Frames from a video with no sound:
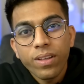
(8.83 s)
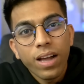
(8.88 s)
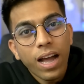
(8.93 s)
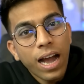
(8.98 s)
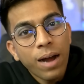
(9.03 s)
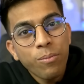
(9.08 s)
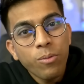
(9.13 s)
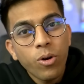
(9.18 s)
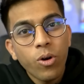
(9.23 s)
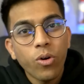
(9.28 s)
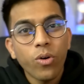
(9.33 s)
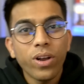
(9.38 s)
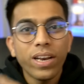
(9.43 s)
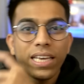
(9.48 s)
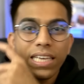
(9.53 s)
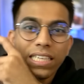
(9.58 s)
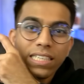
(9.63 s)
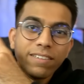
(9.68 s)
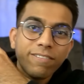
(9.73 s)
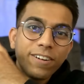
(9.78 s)
हम लोगों ने
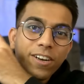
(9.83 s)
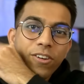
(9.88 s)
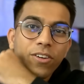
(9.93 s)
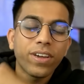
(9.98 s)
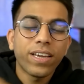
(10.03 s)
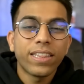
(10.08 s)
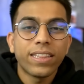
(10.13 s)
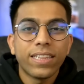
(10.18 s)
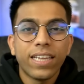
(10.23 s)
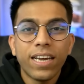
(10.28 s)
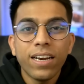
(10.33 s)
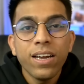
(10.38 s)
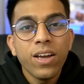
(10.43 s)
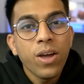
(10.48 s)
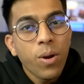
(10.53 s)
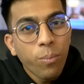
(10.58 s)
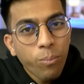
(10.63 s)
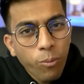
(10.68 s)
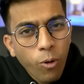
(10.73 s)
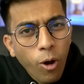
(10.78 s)
इस वीडियो के अंदर
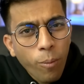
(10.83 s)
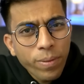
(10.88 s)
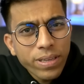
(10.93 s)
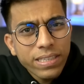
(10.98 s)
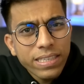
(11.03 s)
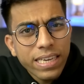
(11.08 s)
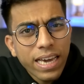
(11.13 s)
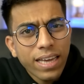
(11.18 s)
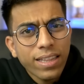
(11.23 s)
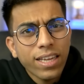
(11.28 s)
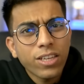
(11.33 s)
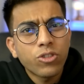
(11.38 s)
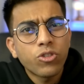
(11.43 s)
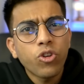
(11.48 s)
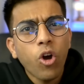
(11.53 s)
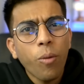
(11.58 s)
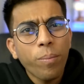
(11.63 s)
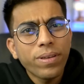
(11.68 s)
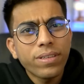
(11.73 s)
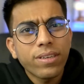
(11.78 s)
प्रॉमिस किया था
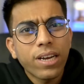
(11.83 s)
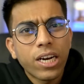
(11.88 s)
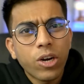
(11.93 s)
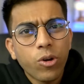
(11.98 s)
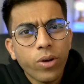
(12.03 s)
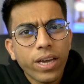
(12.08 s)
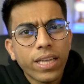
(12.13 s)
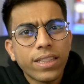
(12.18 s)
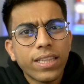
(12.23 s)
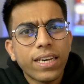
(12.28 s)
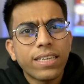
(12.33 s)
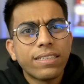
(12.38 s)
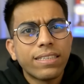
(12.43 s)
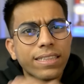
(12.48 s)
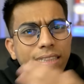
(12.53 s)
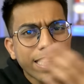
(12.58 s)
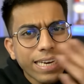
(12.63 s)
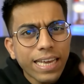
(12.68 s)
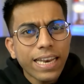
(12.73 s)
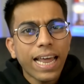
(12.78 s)
24 घंटों के अंदर
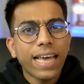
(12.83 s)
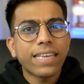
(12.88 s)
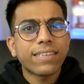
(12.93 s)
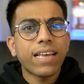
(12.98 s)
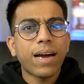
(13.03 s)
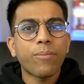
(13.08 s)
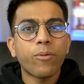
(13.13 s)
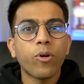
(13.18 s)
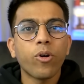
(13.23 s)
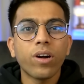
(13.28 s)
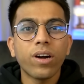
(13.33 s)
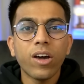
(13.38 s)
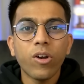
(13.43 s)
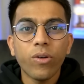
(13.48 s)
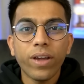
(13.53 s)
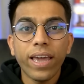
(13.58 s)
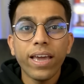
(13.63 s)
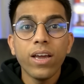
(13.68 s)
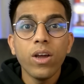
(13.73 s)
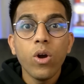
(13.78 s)
जितने लाइक्स आप लोग
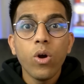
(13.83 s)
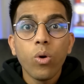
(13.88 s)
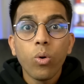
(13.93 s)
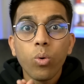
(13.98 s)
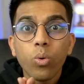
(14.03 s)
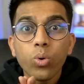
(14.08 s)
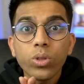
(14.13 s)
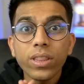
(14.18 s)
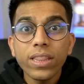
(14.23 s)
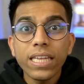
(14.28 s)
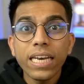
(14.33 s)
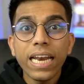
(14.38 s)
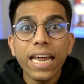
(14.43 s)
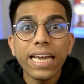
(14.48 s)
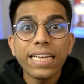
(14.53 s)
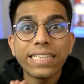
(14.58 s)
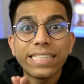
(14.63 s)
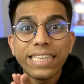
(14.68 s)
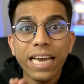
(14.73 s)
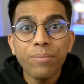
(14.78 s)
करोगे
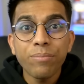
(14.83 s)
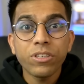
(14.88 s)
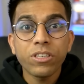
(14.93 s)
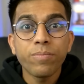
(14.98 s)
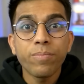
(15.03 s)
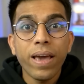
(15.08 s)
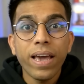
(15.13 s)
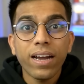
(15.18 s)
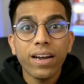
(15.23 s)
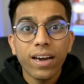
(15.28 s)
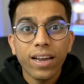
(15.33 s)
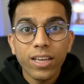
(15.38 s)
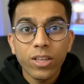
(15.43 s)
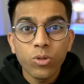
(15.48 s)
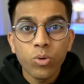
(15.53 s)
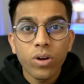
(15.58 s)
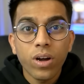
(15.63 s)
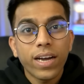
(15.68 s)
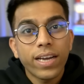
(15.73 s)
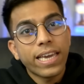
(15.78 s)
उतने जेम्स मैं
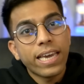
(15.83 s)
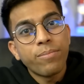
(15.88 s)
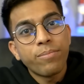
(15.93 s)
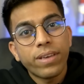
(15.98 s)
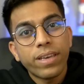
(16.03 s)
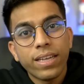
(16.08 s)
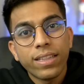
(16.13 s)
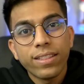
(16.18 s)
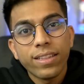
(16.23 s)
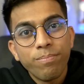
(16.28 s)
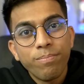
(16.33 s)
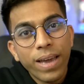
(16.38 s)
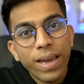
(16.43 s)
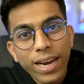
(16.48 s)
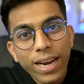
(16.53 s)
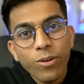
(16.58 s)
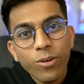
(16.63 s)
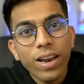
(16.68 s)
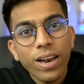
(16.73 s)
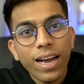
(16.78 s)
खरीदूंगा गेम के अंदर
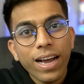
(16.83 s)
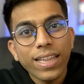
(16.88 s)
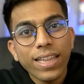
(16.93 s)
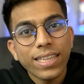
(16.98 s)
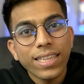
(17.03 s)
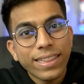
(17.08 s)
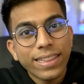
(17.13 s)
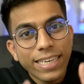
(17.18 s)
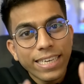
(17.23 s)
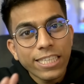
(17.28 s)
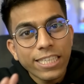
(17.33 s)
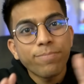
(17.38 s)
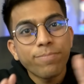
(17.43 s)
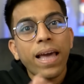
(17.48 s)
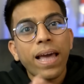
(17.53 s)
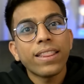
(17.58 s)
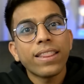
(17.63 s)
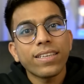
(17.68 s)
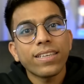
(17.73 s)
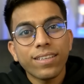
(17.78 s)
मेरे को लगा था तीस
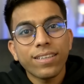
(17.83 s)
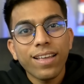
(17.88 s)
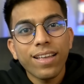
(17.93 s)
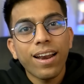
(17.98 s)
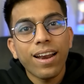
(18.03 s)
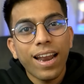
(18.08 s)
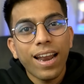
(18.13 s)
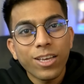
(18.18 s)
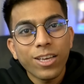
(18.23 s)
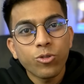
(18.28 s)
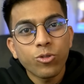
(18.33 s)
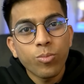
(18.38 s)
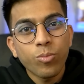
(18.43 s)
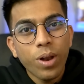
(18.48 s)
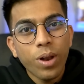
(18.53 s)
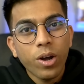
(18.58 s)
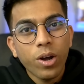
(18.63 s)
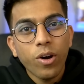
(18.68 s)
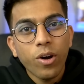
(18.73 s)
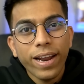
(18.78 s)
पैंतीस हजार लाइक्स तुम
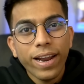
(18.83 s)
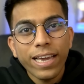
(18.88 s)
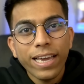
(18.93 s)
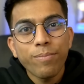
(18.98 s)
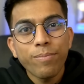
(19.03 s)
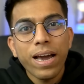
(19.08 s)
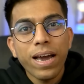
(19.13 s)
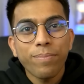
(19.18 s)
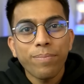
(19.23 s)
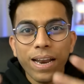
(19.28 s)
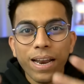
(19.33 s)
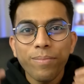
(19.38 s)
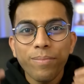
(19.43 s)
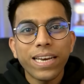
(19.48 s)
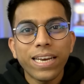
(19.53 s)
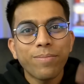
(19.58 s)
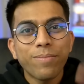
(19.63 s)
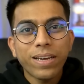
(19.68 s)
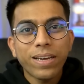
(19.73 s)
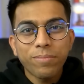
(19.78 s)
लोग करोगे मैं अपना
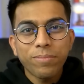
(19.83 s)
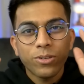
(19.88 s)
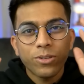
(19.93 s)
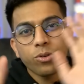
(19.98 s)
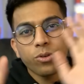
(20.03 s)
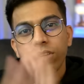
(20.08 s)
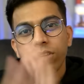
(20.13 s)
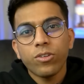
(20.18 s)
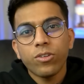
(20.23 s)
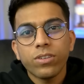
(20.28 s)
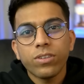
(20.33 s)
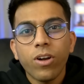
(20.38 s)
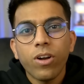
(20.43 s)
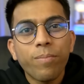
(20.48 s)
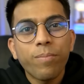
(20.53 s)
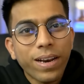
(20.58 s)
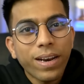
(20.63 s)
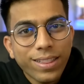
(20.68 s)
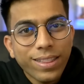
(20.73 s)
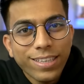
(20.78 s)
मनी मन में सोच रहा हूँ चलो
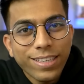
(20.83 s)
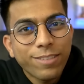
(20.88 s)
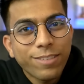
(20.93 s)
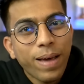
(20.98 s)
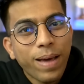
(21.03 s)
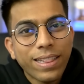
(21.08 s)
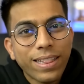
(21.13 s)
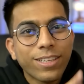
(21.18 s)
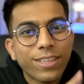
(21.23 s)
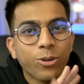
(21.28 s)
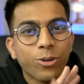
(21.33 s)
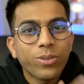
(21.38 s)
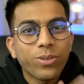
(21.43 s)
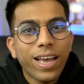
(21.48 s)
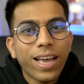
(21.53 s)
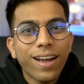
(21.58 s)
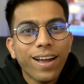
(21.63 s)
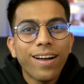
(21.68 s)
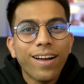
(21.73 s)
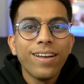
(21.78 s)
अपना तीस पैंतीस हो
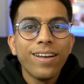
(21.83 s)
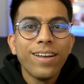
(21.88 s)
जाएगा